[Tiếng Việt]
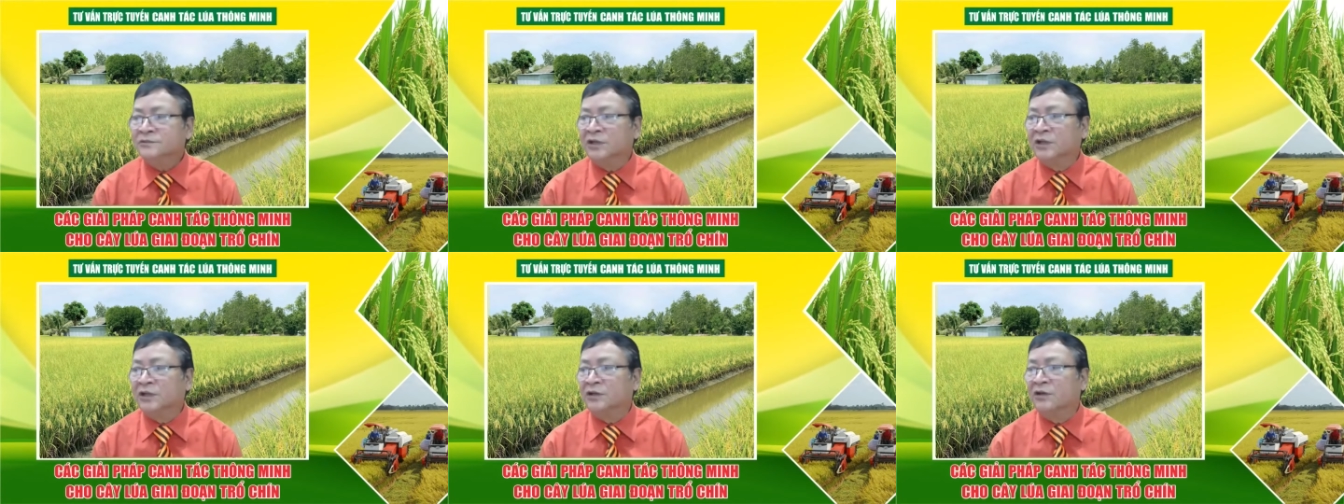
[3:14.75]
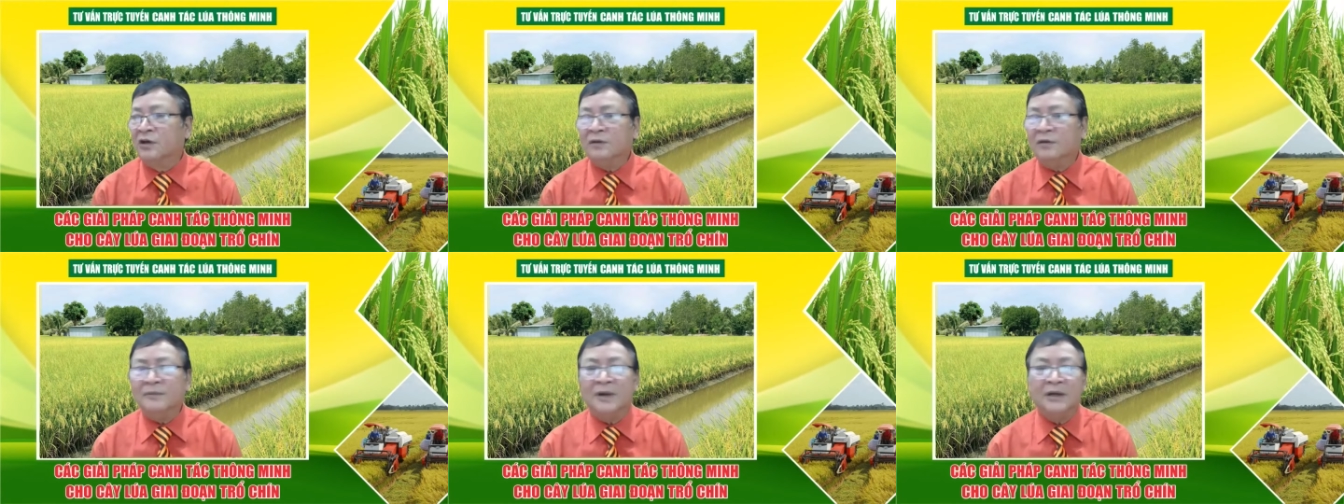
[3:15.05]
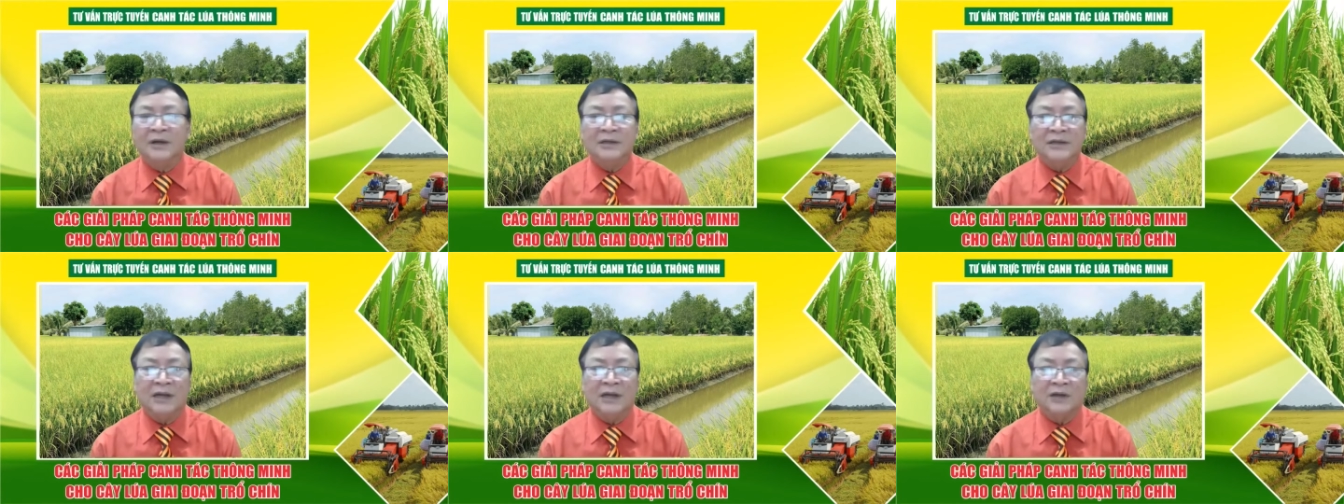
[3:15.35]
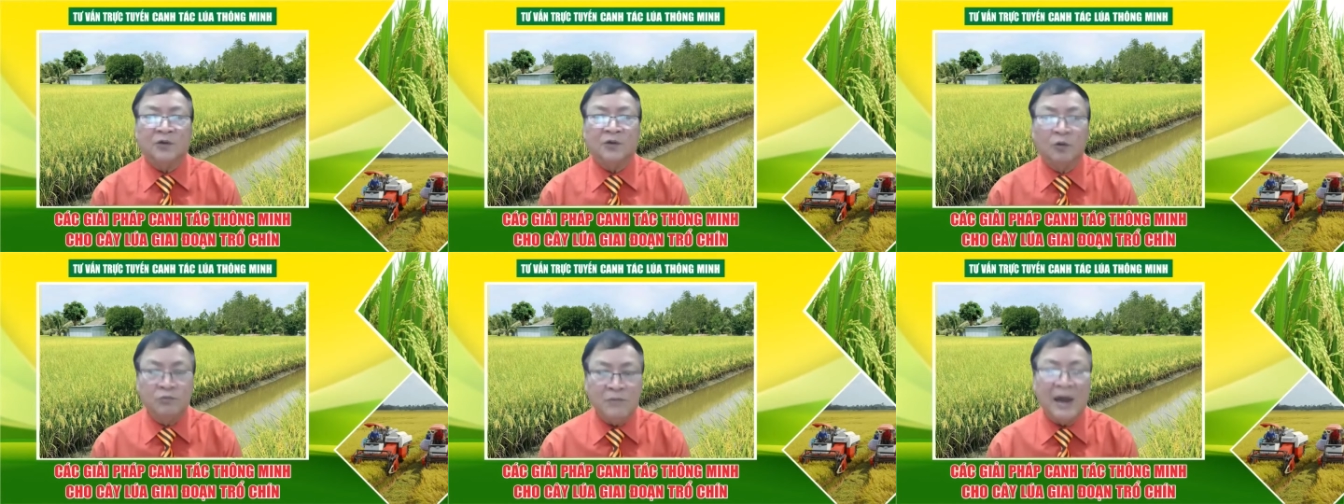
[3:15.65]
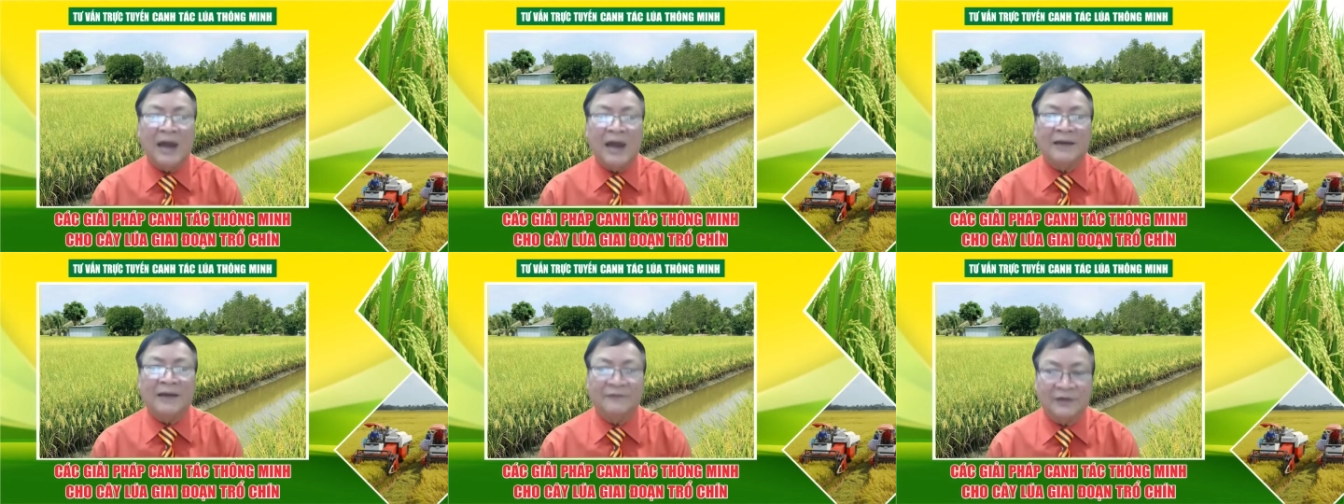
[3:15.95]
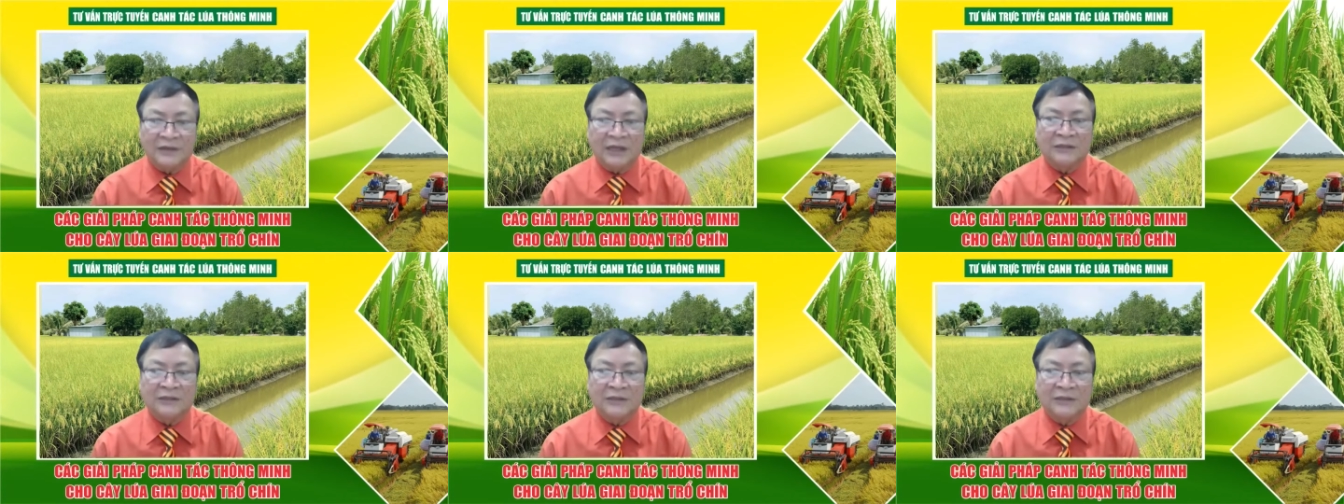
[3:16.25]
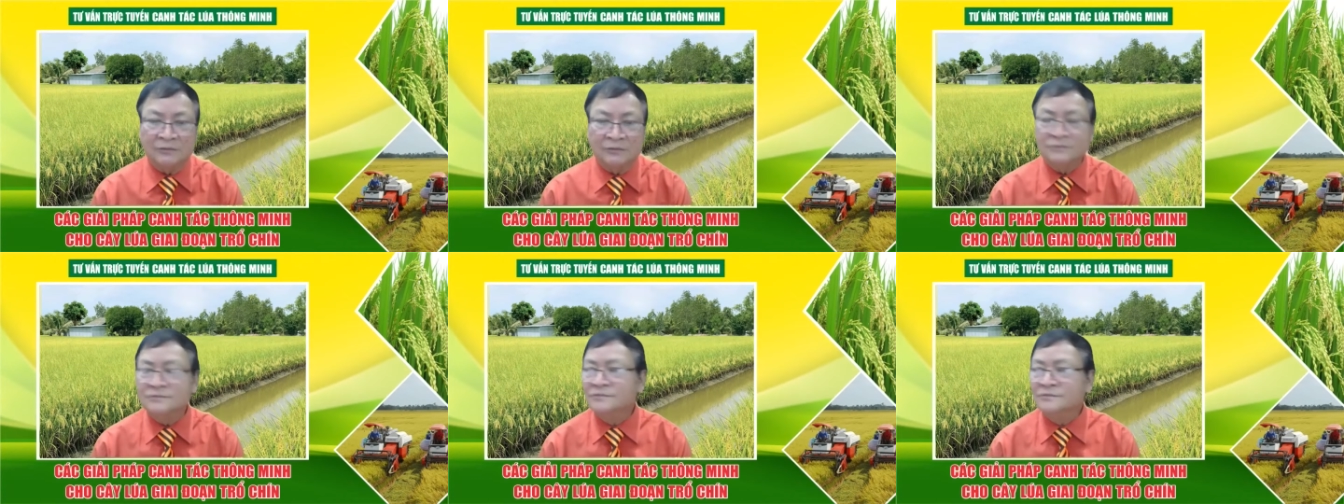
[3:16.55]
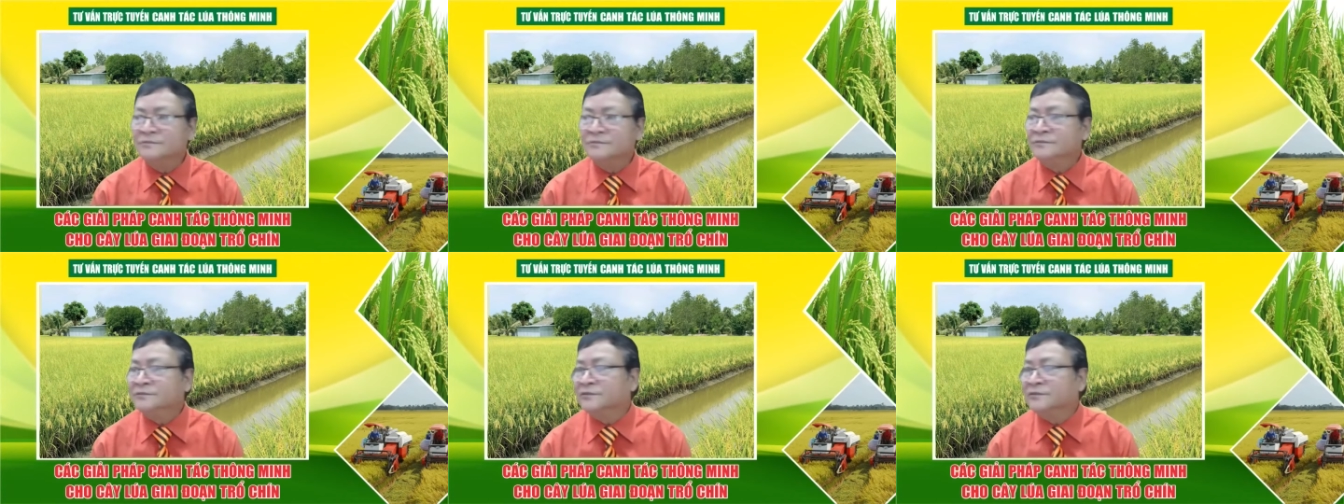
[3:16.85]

thì nó mới là đúng bài và thành công